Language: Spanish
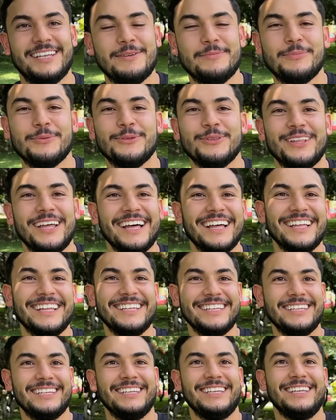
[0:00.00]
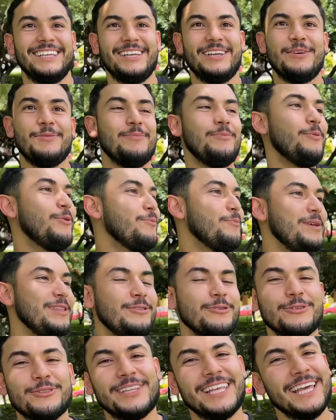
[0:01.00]
¿Por qué te pues dicen Mito, güey? Por
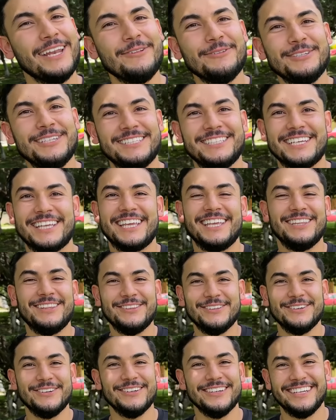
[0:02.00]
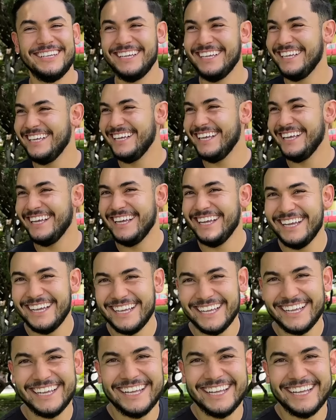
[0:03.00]
mitotero de ¡Inca tu madre!